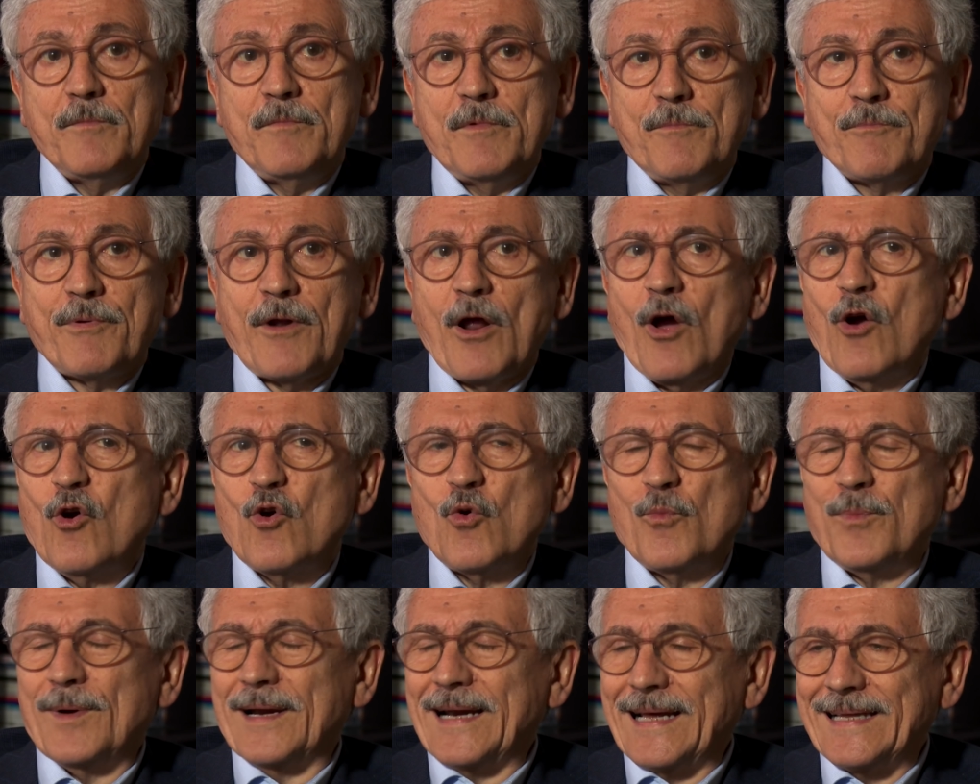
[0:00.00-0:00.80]
Mi
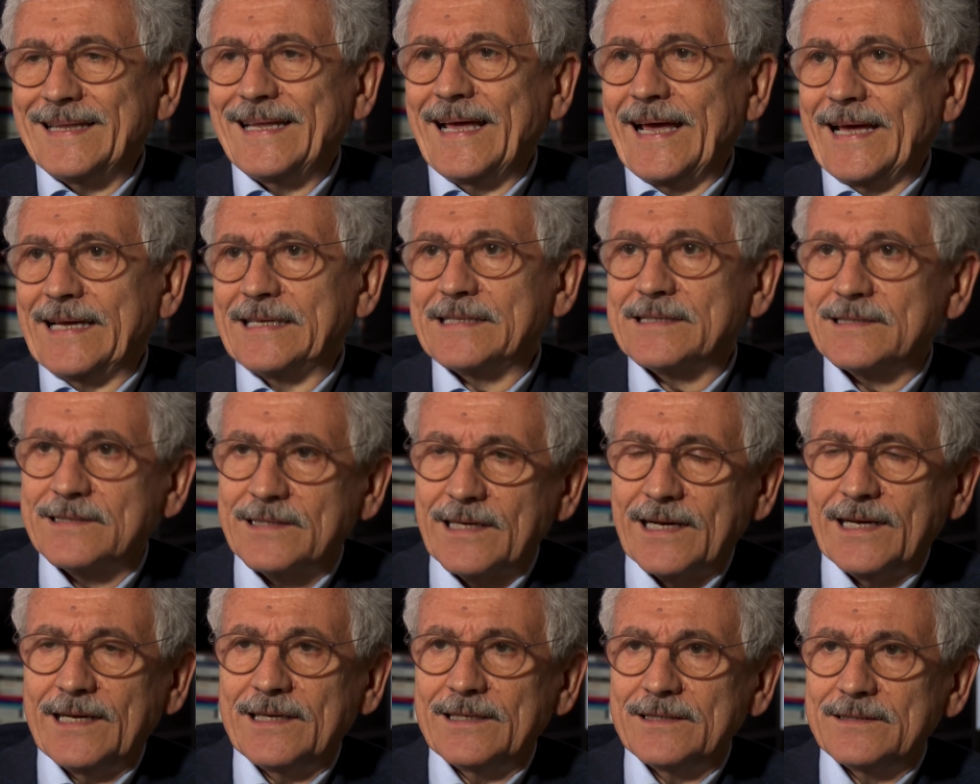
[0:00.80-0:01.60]
preoccupa la
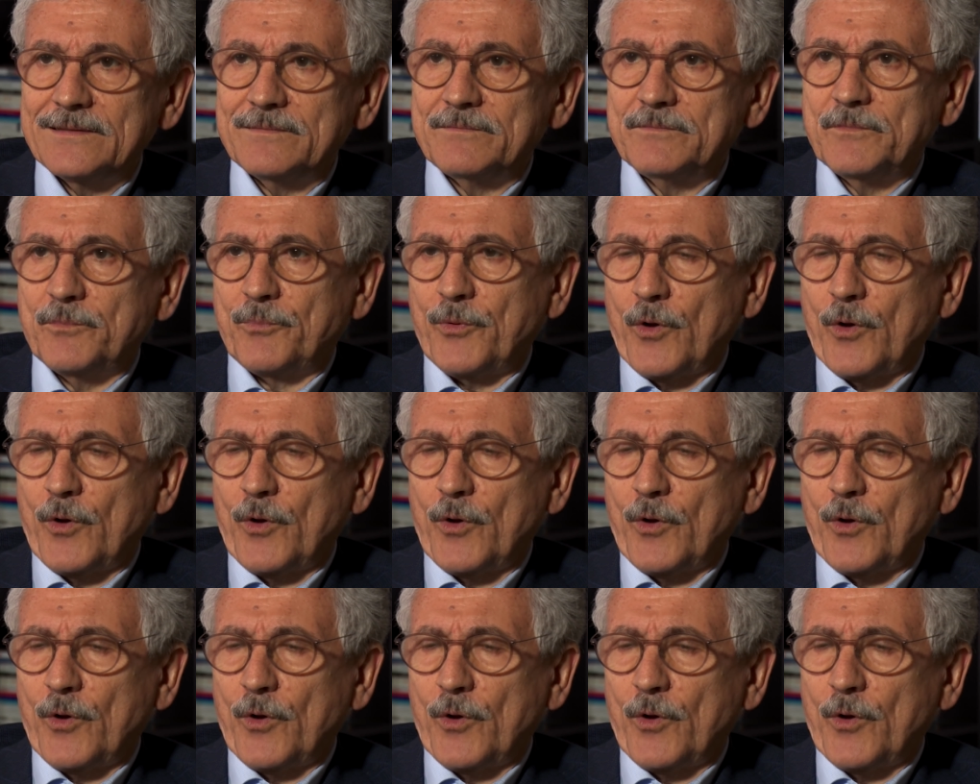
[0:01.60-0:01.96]
destra, mi